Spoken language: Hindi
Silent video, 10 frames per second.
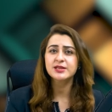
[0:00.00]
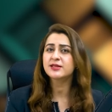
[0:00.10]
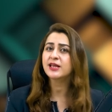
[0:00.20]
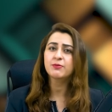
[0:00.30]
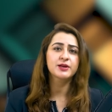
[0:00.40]
चीज़
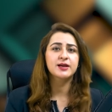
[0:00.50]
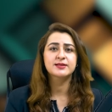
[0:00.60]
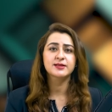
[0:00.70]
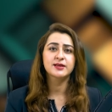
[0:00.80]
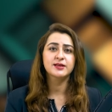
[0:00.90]
नहीं बना
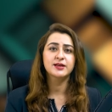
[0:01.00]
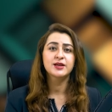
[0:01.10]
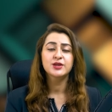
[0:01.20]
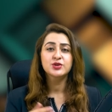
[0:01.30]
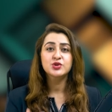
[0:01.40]
सकेगी
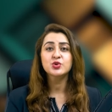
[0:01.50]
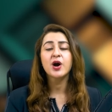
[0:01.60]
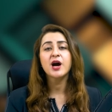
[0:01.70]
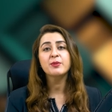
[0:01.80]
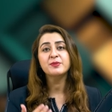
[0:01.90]
जो
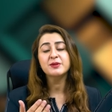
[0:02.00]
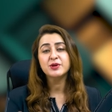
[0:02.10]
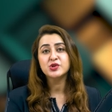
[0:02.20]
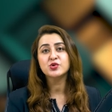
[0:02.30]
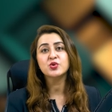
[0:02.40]
आप अपने
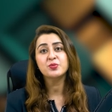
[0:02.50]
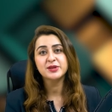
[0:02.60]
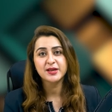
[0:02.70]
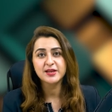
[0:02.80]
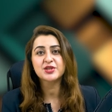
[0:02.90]
बच्चों को
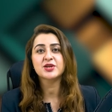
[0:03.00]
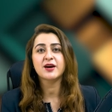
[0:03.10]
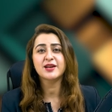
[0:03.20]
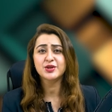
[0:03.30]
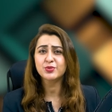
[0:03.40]
बनाना चाह
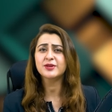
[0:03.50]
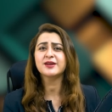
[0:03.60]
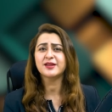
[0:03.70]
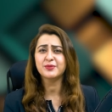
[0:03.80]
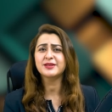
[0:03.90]
रहे हैं क्योंकि
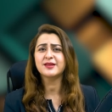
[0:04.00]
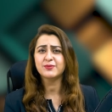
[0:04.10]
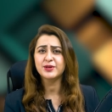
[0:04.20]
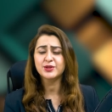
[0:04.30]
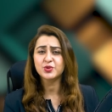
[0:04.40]
घर में
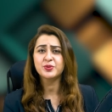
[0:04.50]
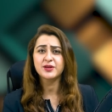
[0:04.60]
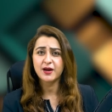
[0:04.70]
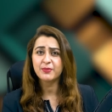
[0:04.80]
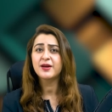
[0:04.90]
तरबियत तो फिर
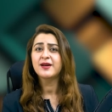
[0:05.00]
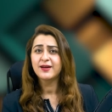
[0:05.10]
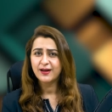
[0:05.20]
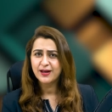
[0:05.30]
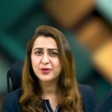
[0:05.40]
आप
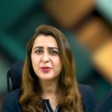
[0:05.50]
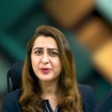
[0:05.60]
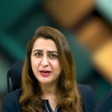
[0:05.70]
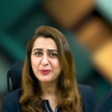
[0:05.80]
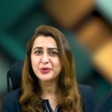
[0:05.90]
हर कोई
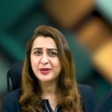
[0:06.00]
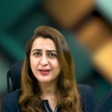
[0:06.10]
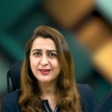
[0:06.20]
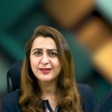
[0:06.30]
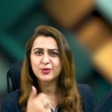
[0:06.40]
पेरेंट में तो ये
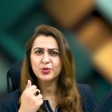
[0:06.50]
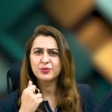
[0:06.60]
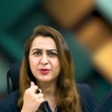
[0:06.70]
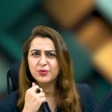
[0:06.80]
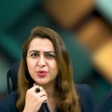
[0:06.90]
कहते ना तो तुम
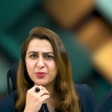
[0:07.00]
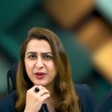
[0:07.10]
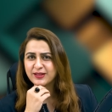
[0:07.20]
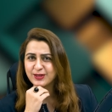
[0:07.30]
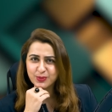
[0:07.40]
मैं तुम तो
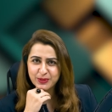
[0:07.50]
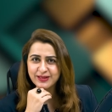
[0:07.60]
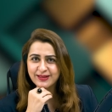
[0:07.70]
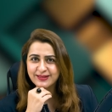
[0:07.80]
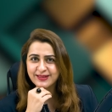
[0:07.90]
माँ थी तुमने
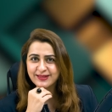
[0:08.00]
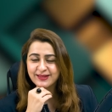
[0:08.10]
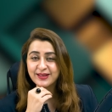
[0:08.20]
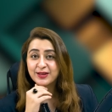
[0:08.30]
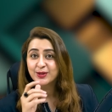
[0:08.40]
क्या किया
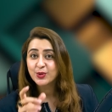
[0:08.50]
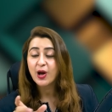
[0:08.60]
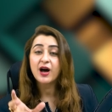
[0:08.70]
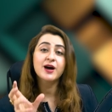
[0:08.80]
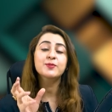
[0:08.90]
तो
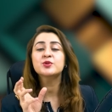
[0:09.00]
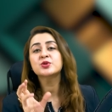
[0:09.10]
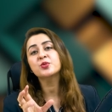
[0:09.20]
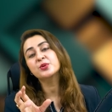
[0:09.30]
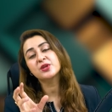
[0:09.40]
आप
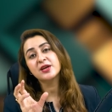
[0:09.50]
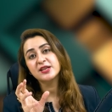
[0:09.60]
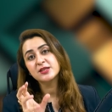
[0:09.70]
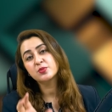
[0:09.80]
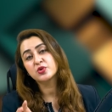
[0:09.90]
उसको इतना
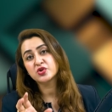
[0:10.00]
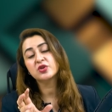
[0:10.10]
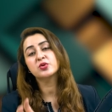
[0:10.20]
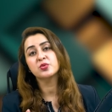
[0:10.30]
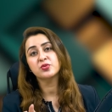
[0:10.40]
एक्सपोजर
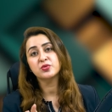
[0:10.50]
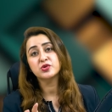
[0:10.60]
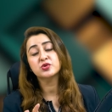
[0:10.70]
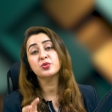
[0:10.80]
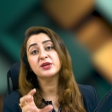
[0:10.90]
दो
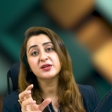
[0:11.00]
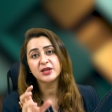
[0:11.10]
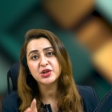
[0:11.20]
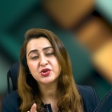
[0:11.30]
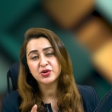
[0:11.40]
उसको
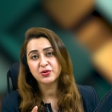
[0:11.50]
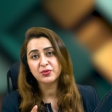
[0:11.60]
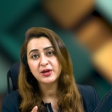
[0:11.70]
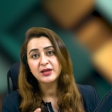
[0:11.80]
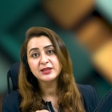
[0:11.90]
इंकरेज
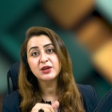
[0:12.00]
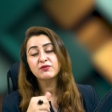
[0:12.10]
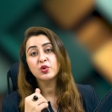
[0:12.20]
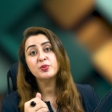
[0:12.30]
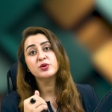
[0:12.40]
करो कि
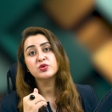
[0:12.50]
वो भी